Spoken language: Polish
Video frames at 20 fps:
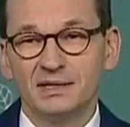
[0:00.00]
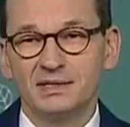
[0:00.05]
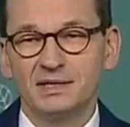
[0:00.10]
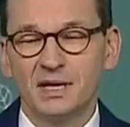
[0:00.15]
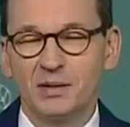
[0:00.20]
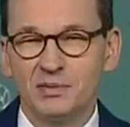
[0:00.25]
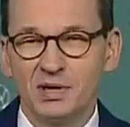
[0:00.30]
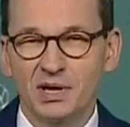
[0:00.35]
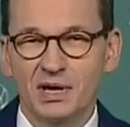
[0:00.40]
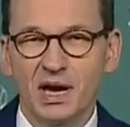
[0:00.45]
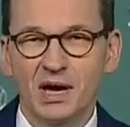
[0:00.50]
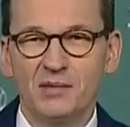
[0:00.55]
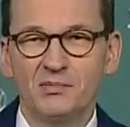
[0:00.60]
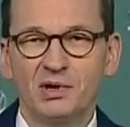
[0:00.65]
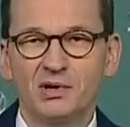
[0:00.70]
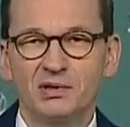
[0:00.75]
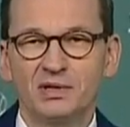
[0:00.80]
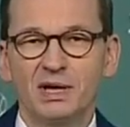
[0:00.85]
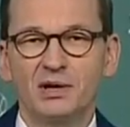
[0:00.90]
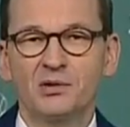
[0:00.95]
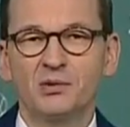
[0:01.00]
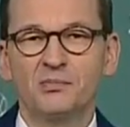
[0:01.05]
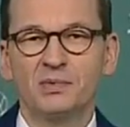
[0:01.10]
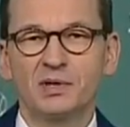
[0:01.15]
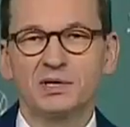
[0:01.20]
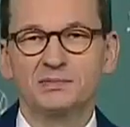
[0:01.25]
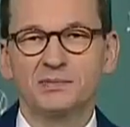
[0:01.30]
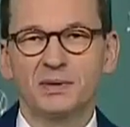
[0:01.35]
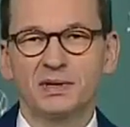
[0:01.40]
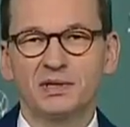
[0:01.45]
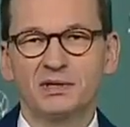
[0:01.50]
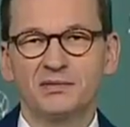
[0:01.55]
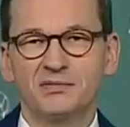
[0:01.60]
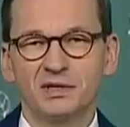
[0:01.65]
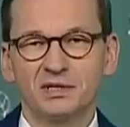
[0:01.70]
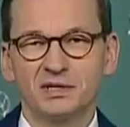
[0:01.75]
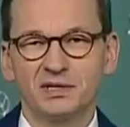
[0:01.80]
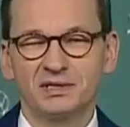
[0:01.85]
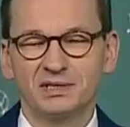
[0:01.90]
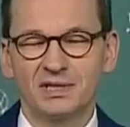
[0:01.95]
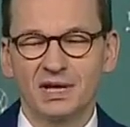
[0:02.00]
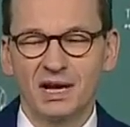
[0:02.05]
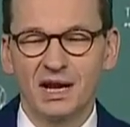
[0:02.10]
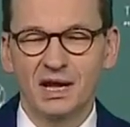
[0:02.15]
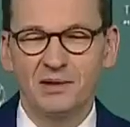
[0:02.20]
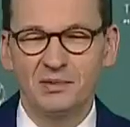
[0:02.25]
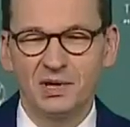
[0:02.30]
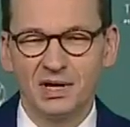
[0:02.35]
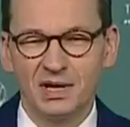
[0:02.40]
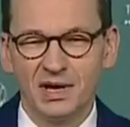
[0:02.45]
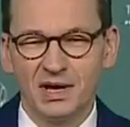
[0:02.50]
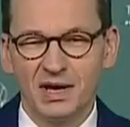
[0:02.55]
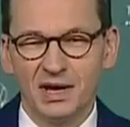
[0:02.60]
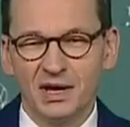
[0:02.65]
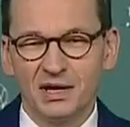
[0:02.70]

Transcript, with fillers: zabiegamy, o taką perspektywę się staramy